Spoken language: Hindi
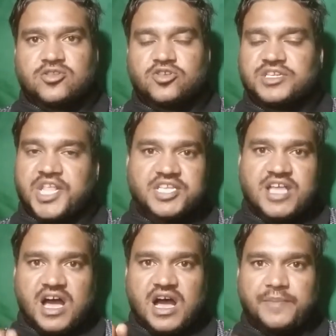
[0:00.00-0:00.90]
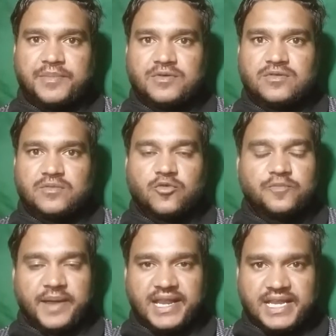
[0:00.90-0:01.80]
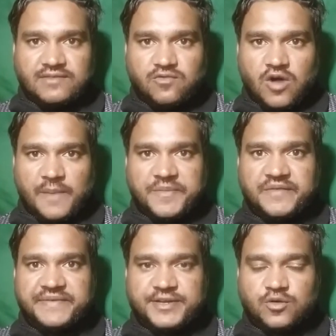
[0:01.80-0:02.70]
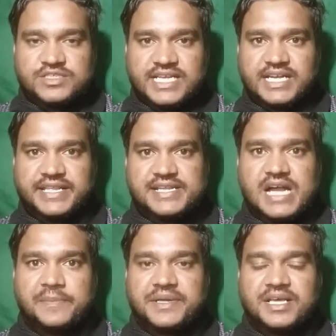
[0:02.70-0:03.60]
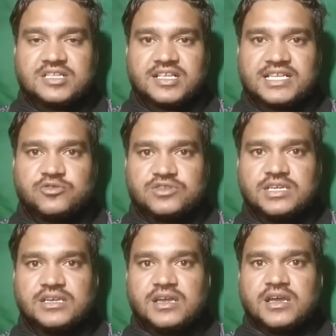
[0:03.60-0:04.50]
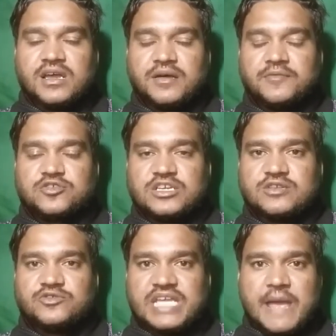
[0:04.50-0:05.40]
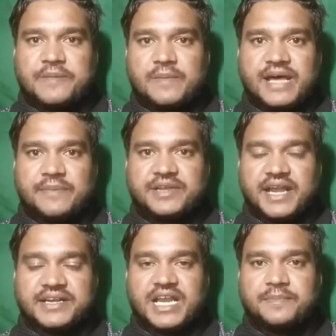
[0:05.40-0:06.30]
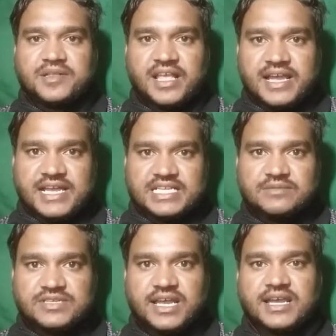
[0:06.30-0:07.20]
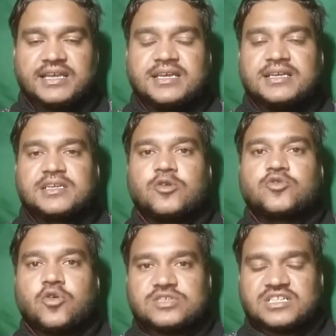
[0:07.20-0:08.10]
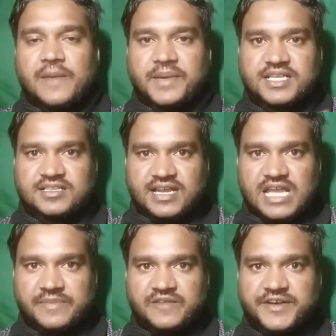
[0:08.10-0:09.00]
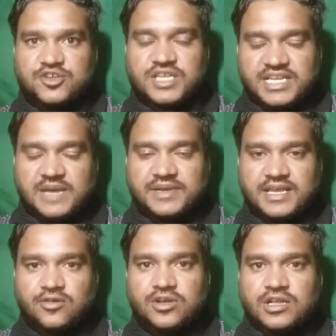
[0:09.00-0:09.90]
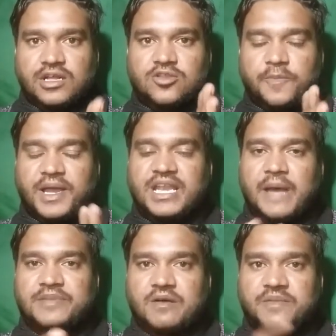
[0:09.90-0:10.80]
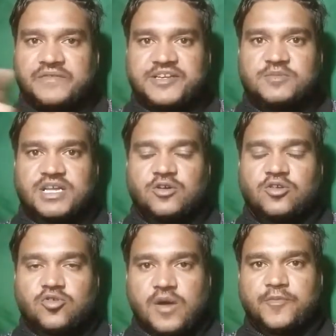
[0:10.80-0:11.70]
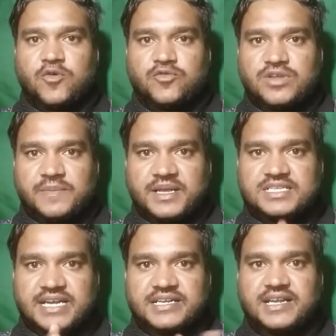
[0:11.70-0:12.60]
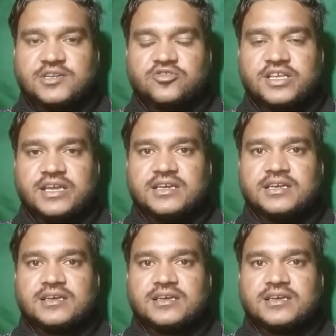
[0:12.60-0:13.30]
तो सीधा सीधा आप पहले वो आपकी वीडियो को चेक करेंगे कि आपने किस तरह से उनकी उसकी उनके ऐप के बारे में क्या डिटेल में बताया क्या समझाया है कि उनको हो सकता है पसंद ना आए आपने वीडियो सही ना बनाया हो तो पहले आप जब अपनी वीडियो बना लोगे तो आपको उनके पास सेंड करनी होती है